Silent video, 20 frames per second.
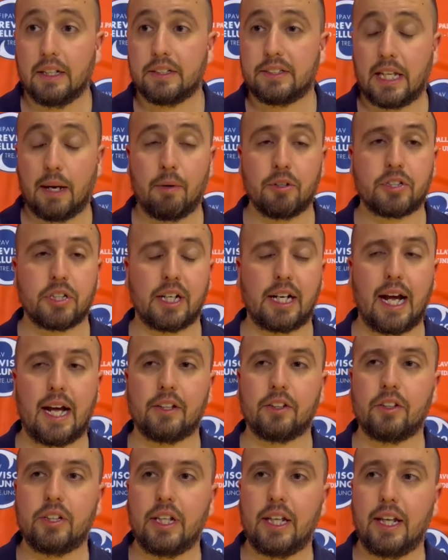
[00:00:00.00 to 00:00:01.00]
stiamo
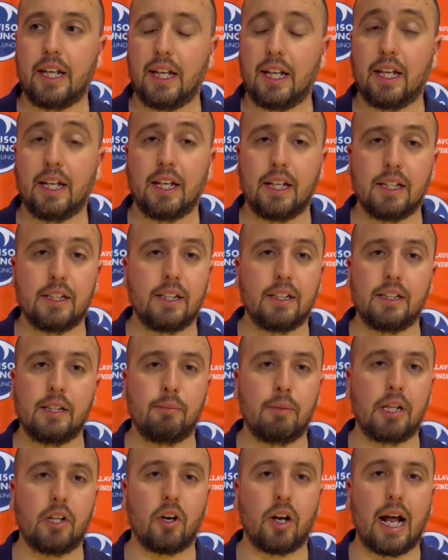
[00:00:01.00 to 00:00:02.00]
cercando di,
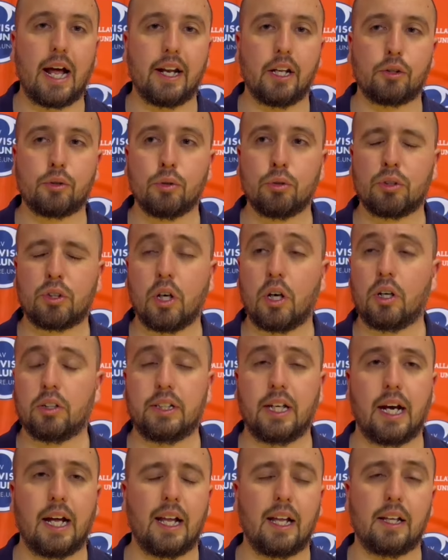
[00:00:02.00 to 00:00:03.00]
di migliorare tutto,
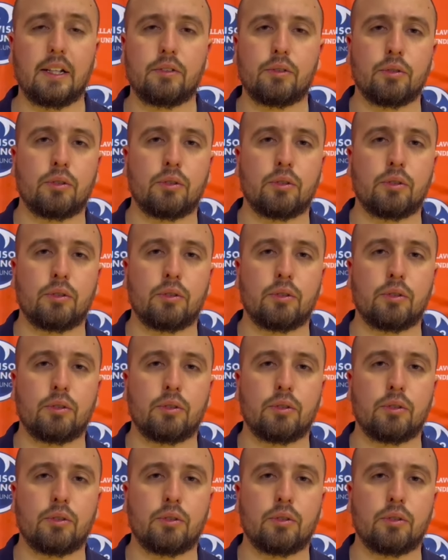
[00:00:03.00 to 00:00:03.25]
da,